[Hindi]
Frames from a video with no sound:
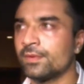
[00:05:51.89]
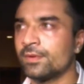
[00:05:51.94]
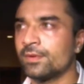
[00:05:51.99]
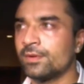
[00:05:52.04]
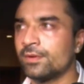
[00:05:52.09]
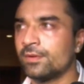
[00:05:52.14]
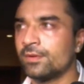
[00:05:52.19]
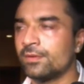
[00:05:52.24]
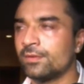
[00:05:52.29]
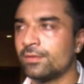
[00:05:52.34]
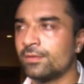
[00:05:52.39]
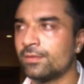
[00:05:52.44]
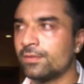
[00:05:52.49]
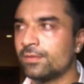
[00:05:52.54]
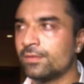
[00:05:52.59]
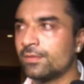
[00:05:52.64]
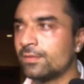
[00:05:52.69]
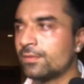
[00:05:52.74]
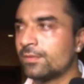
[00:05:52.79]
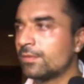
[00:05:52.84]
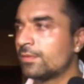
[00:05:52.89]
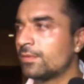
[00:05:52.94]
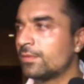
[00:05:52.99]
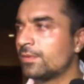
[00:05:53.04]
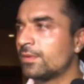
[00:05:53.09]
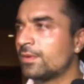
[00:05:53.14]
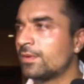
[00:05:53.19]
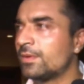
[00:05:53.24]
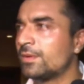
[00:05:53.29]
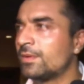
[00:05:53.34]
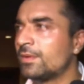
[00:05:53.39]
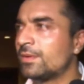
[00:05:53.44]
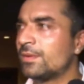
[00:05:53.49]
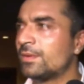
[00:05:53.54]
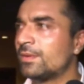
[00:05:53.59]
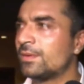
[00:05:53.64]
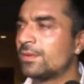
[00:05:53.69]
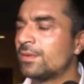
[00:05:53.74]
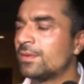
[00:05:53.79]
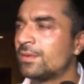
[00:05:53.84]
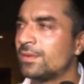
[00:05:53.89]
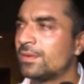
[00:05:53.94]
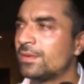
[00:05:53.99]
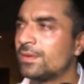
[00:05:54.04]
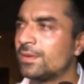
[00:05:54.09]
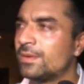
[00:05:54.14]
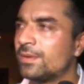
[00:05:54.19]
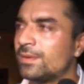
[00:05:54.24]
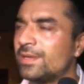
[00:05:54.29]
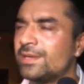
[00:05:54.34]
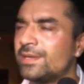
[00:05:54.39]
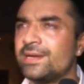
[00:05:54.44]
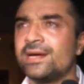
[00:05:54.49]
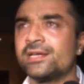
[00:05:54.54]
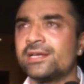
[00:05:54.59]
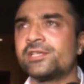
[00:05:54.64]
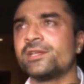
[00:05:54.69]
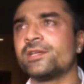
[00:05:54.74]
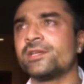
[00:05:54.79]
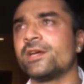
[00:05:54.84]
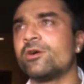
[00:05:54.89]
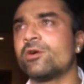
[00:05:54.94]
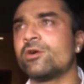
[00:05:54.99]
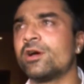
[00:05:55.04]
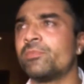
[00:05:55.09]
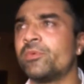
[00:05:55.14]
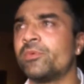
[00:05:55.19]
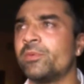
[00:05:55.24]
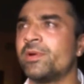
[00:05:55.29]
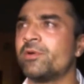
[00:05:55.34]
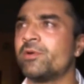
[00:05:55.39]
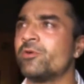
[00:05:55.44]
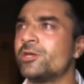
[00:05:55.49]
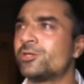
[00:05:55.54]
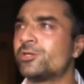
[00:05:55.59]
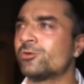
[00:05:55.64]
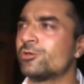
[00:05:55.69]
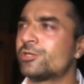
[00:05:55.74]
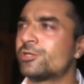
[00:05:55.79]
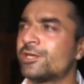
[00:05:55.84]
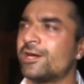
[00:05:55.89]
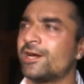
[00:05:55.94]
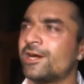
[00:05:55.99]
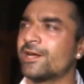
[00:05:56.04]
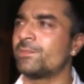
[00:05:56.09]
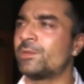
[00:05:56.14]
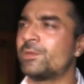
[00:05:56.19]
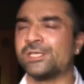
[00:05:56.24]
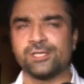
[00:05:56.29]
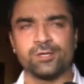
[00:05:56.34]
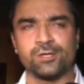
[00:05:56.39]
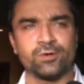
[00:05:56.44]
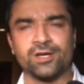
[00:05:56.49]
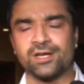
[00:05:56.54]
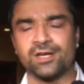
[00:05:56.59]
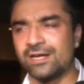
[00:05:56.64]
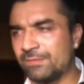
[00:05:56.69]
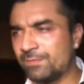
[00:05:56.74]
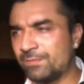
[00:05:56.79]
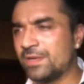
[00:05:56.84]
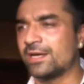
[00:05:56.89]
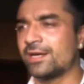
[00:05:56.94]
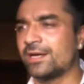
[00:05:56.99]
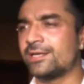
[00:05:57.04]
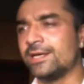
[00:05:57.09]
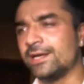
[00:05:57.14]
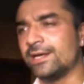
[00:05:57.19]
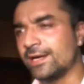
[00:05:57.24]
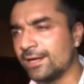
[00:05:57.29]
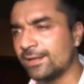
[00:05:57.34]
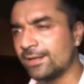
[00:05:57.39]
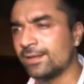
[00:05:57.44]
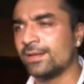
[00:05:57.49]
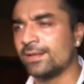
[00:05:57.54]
आपका तो आपका क्या नेक्स्ट नहीं रिएक्शन क्या होगा फिर मैं वही सोच के आगे बढ़ जाऊँगा लाइफ में कि ठीक है